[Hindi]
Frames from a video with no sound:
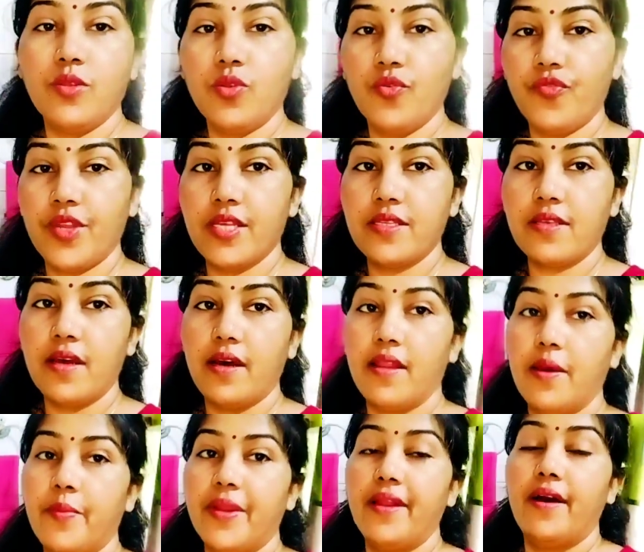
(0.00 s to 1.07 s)
तो फ्रेंड्स खाना
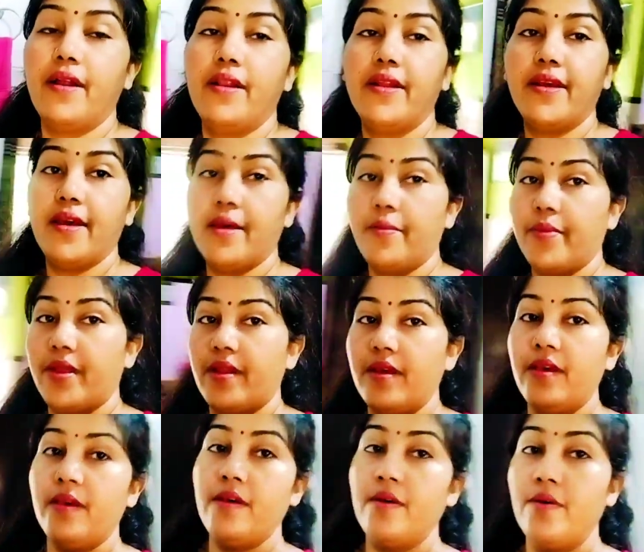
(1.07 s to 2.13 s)
भी डाल लिया है
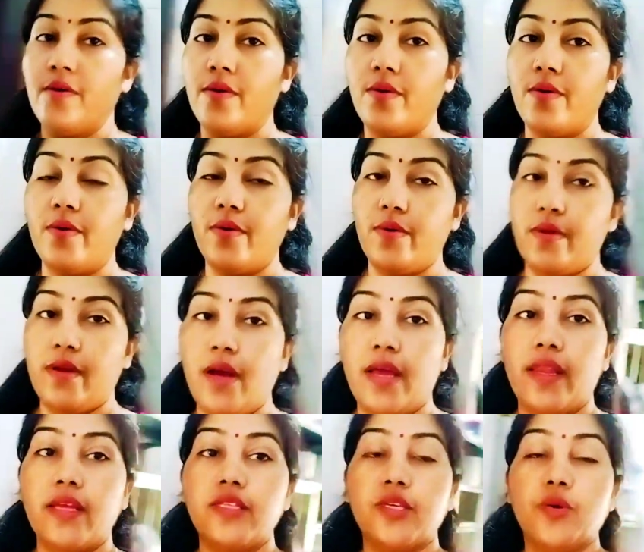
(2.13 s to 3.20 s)
मैंने और
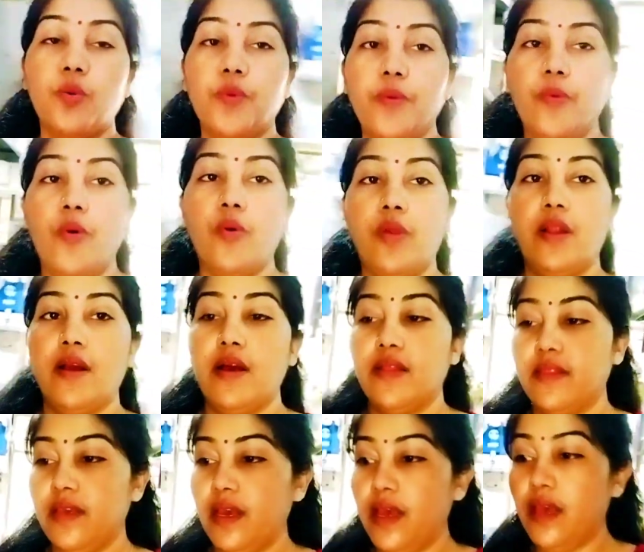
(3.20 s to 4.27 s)
काना जी को भी भोग लगा
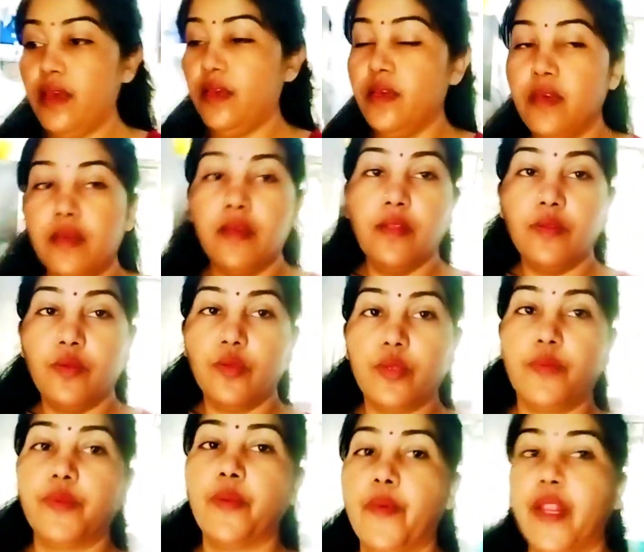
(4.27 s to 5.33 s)
दिया है तो
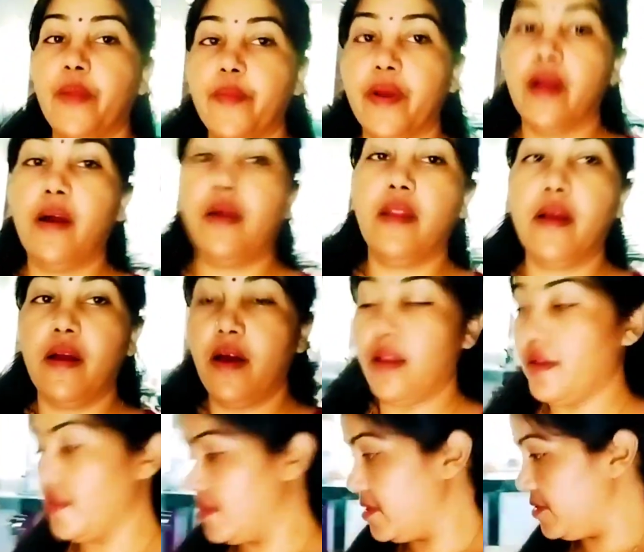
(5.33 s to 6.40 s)
सबसे पहले मैं खाना खा
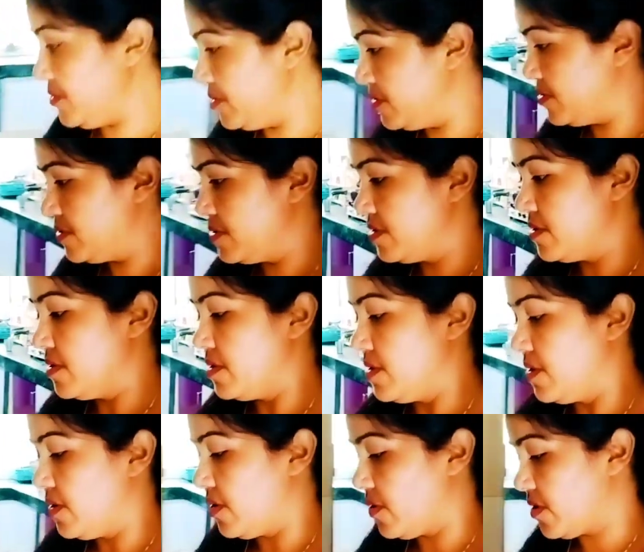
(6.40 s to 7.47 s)
लेती हूँ
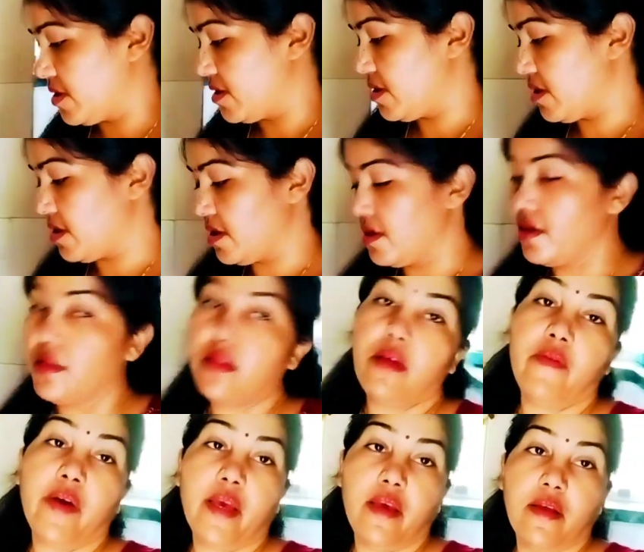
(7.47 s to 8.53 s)
और ये देखें
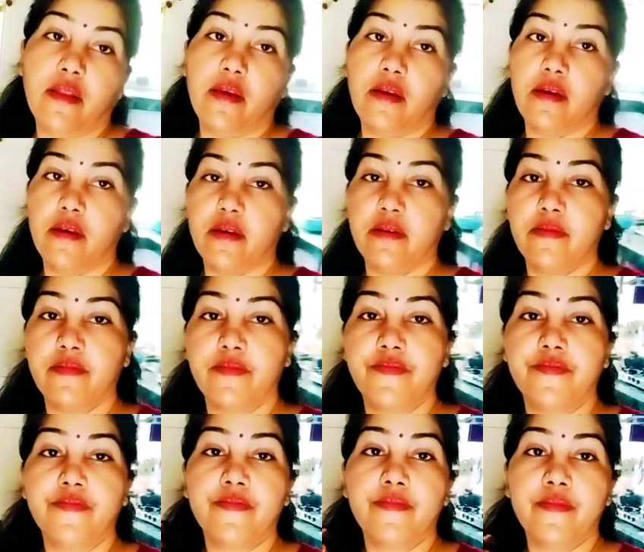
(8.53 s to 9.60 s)
दवाइयाँ
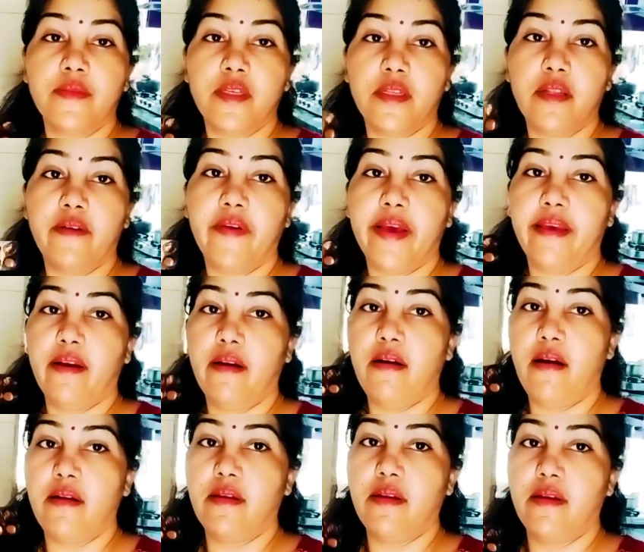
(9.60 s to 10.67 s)
देखें ये दवाइयाँ
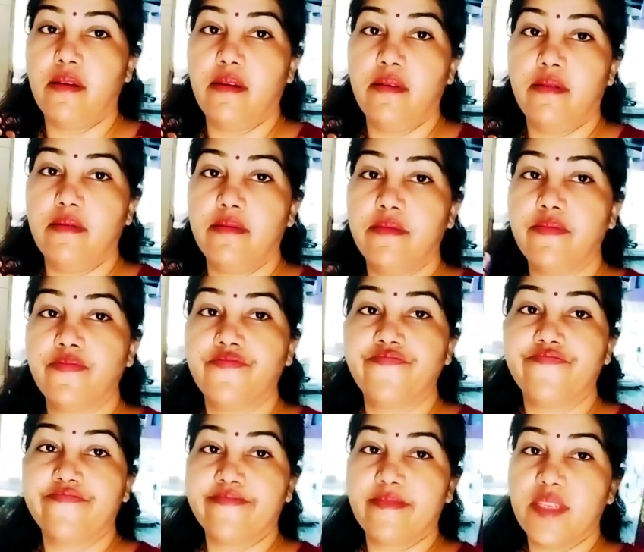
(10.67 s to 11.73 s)
खानी
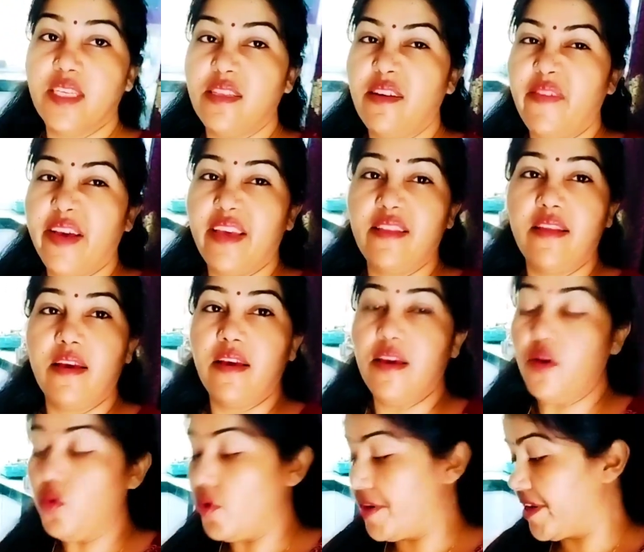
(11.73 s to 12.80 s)
है दवाइयाँ देख के
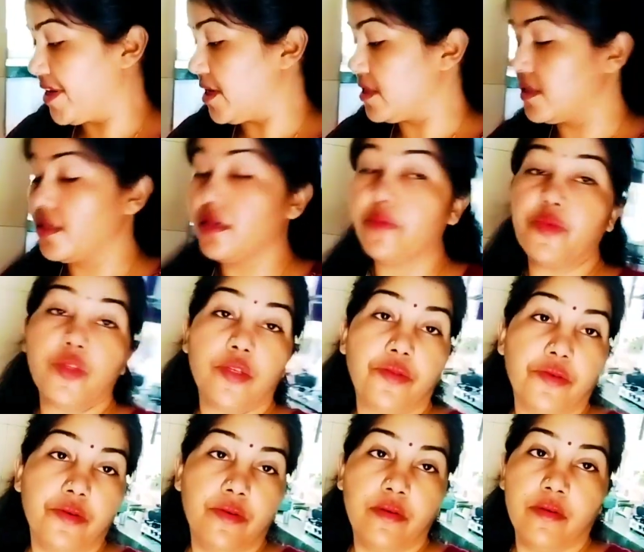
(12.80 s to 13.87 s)
उल्टी आती है मुझे तो